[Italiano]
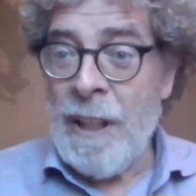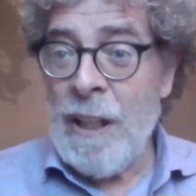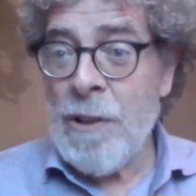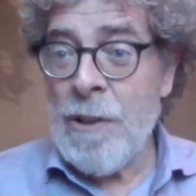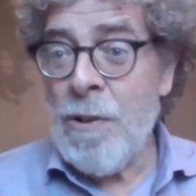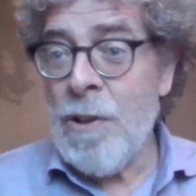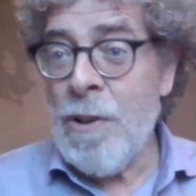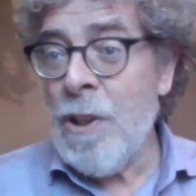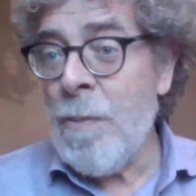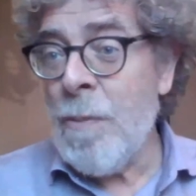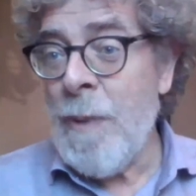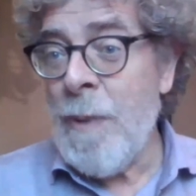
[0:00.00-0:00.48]

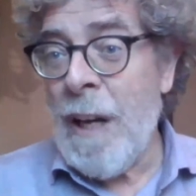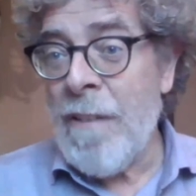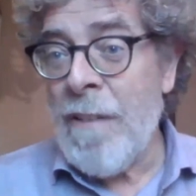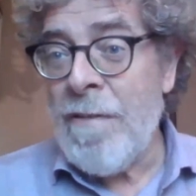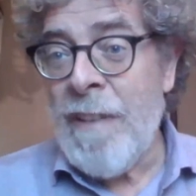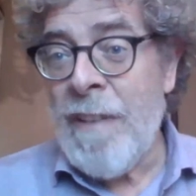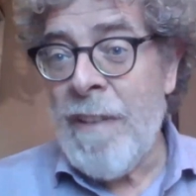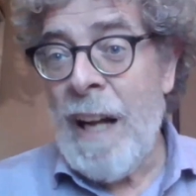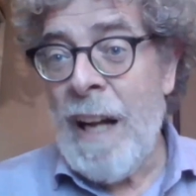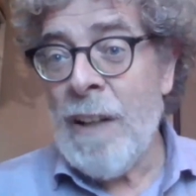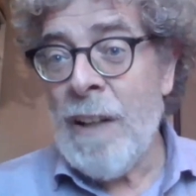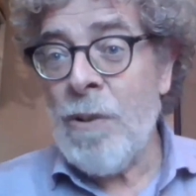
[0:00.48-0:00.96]
Adesso io mi
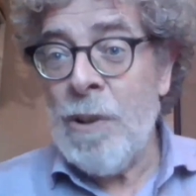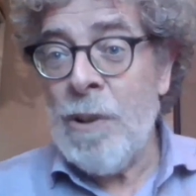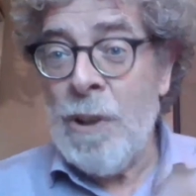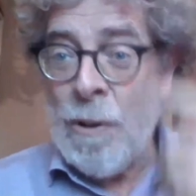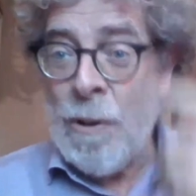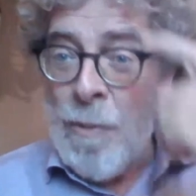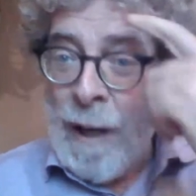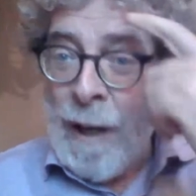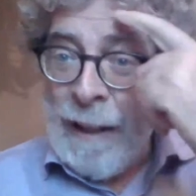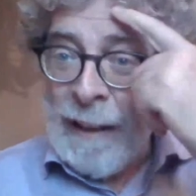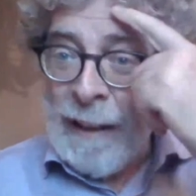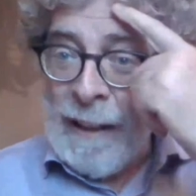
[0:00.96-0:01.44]
avvalgo
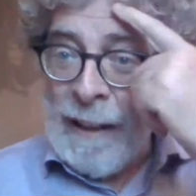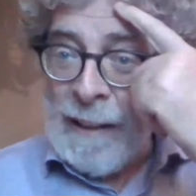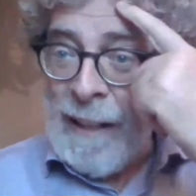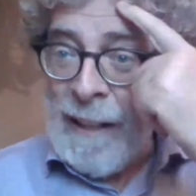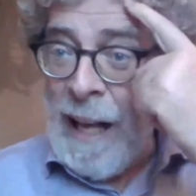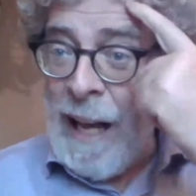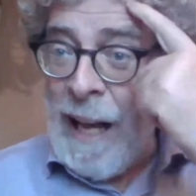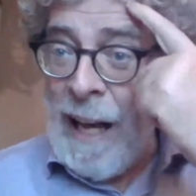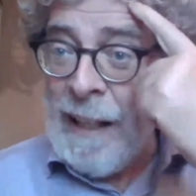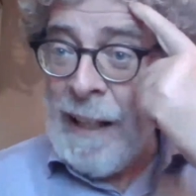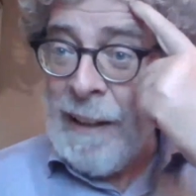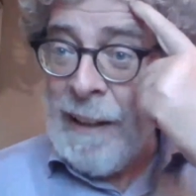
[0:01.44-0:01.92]
di qualche
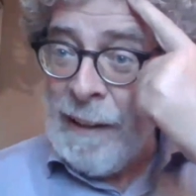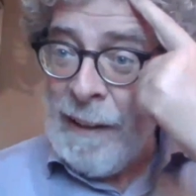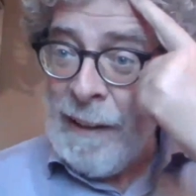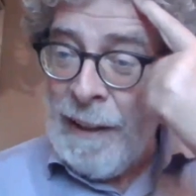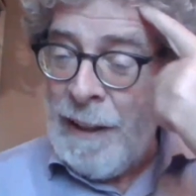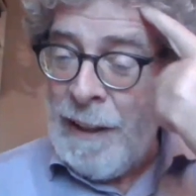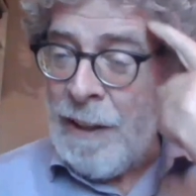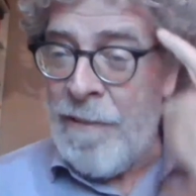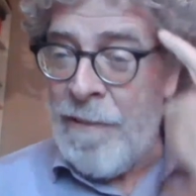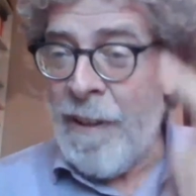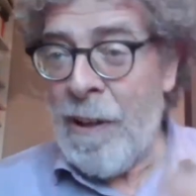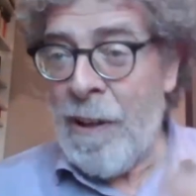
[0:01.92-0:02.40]

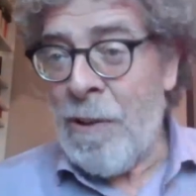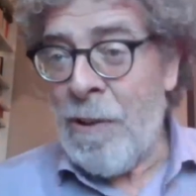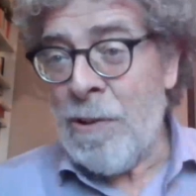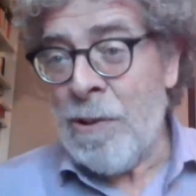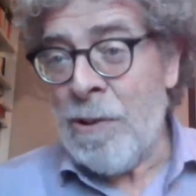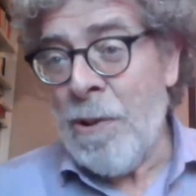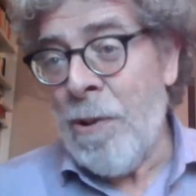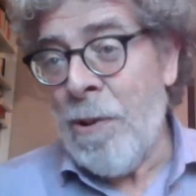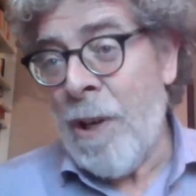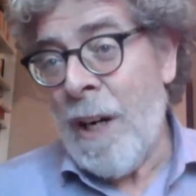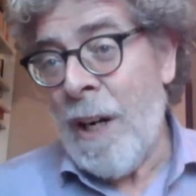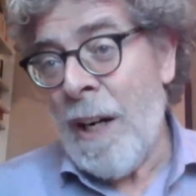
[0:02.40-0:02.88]
slide, le
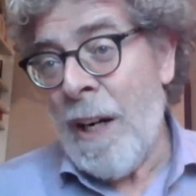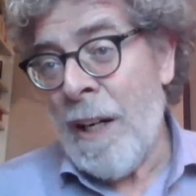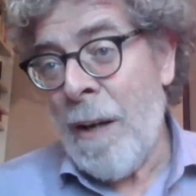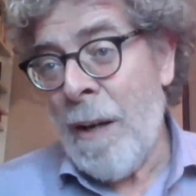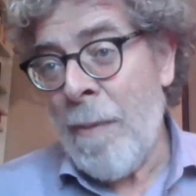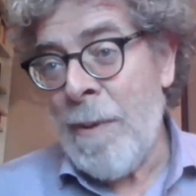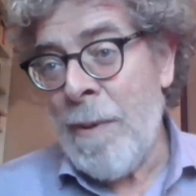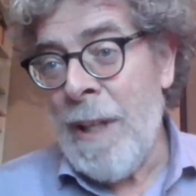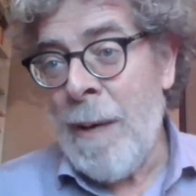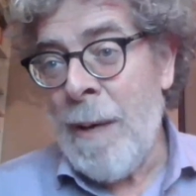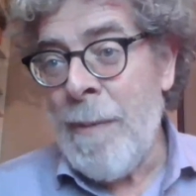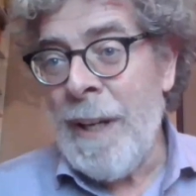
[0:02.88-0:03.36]
farò
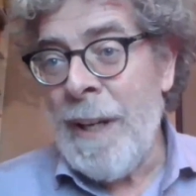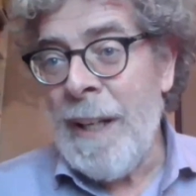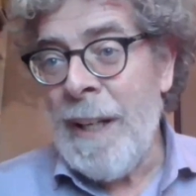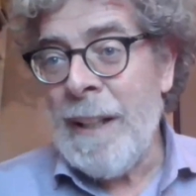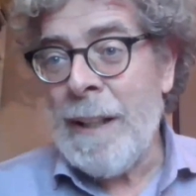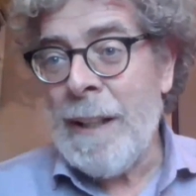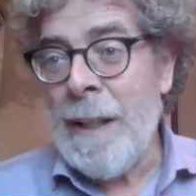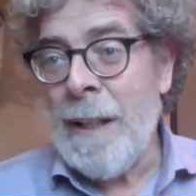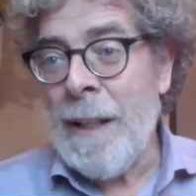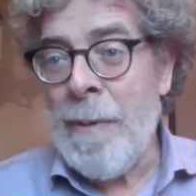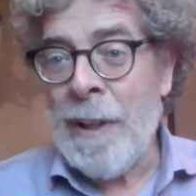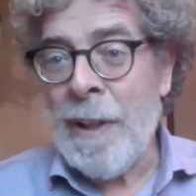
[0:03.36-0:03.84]
scorrere
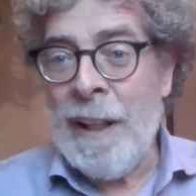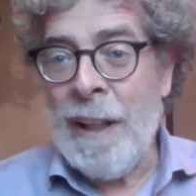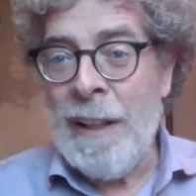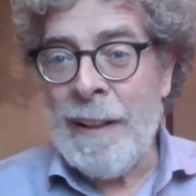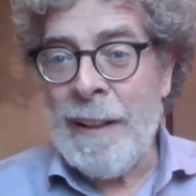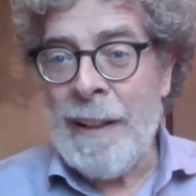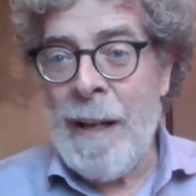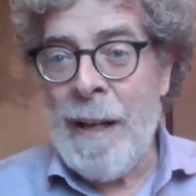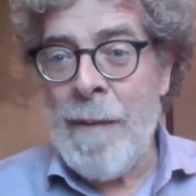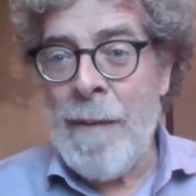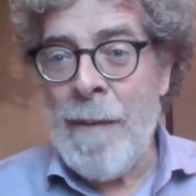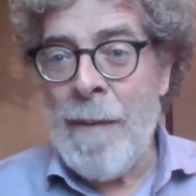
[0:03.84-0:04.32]
rapidamente perché
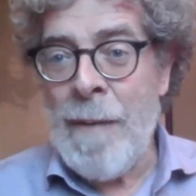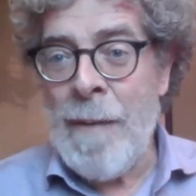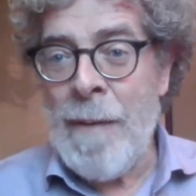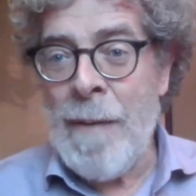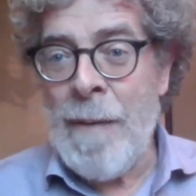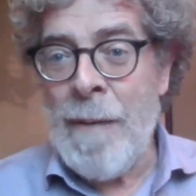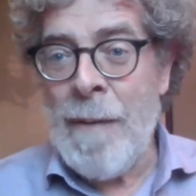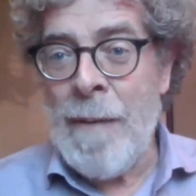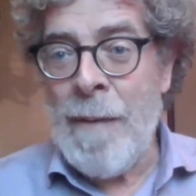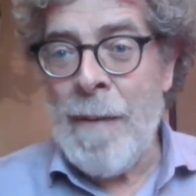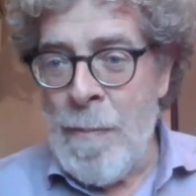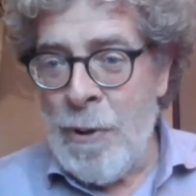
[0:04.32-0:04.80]
il
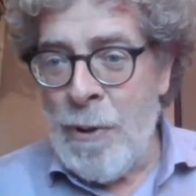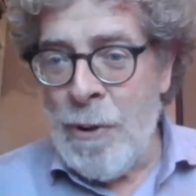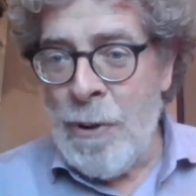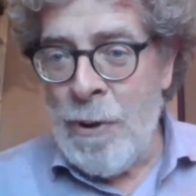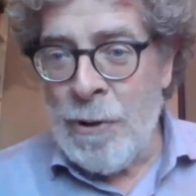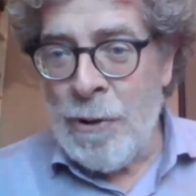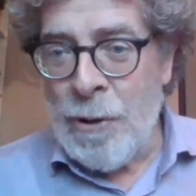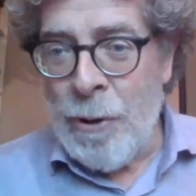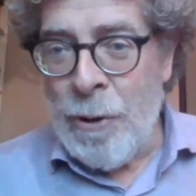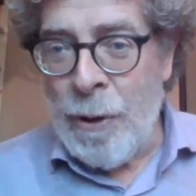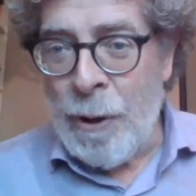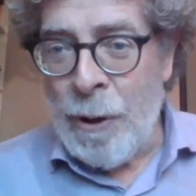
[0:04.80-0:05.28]
tempo non è
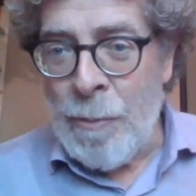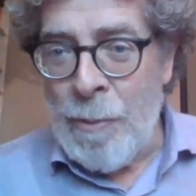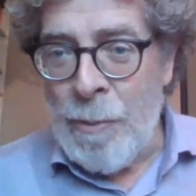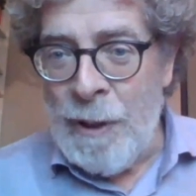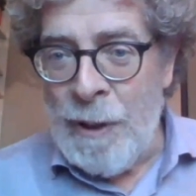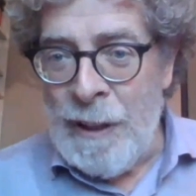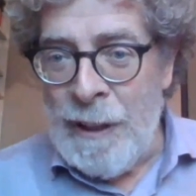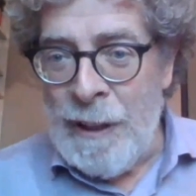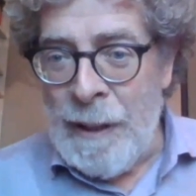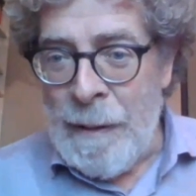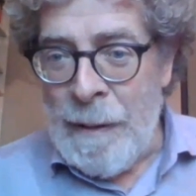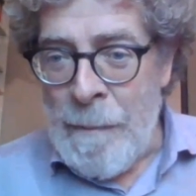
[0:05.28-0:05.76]
molto e
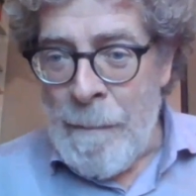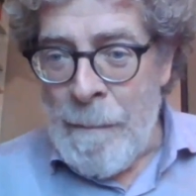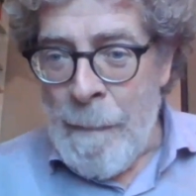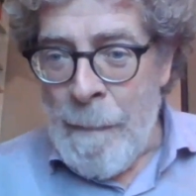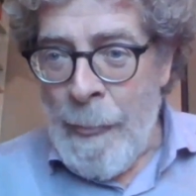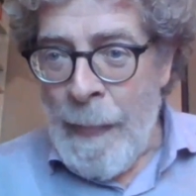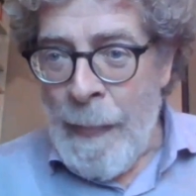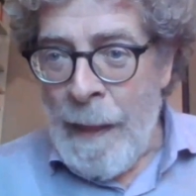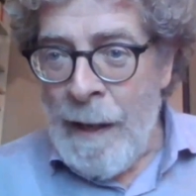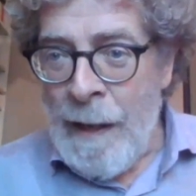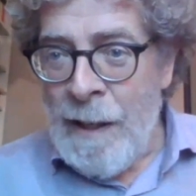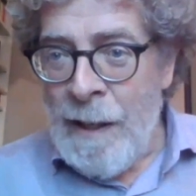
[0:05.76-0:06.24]
quindi
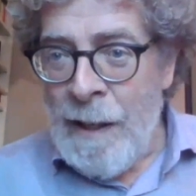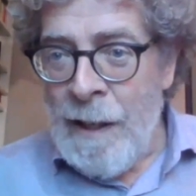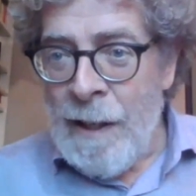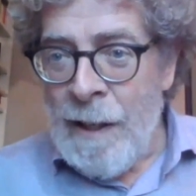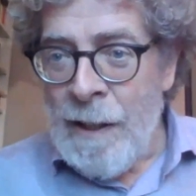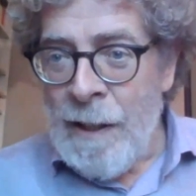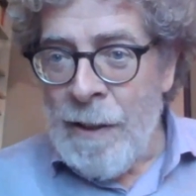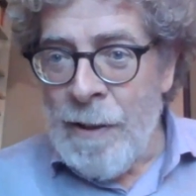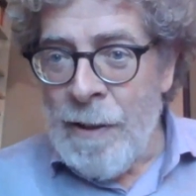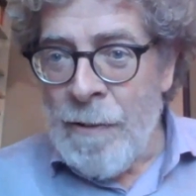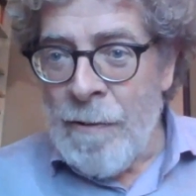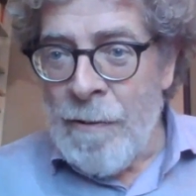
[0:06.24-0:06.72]

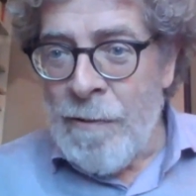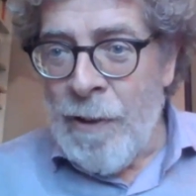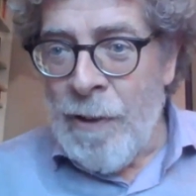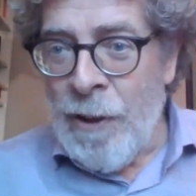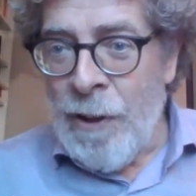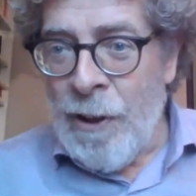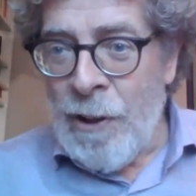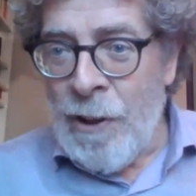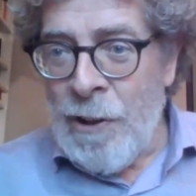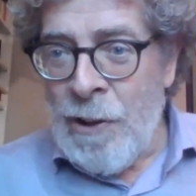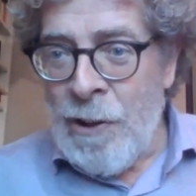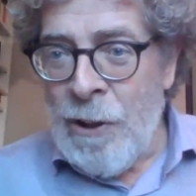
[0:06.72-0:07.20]
non
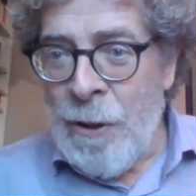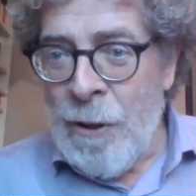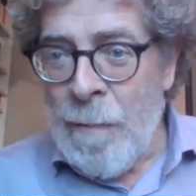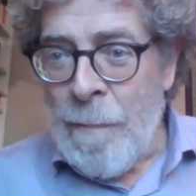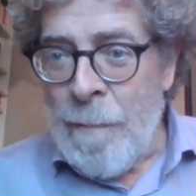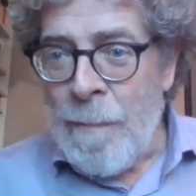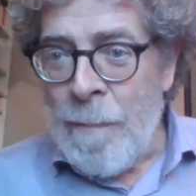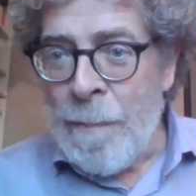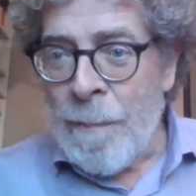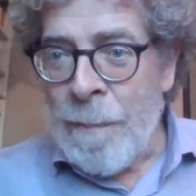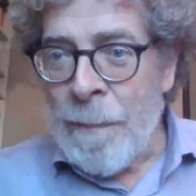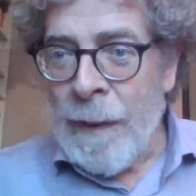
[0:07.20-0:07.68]

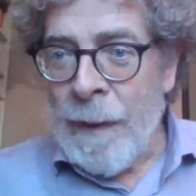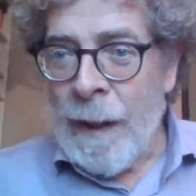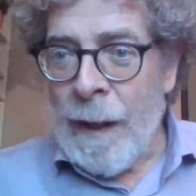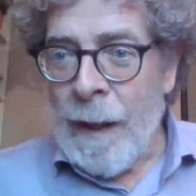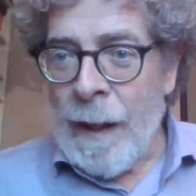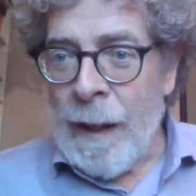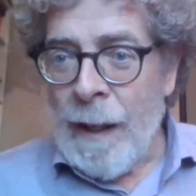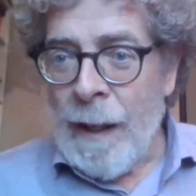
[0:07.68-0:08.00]
voglio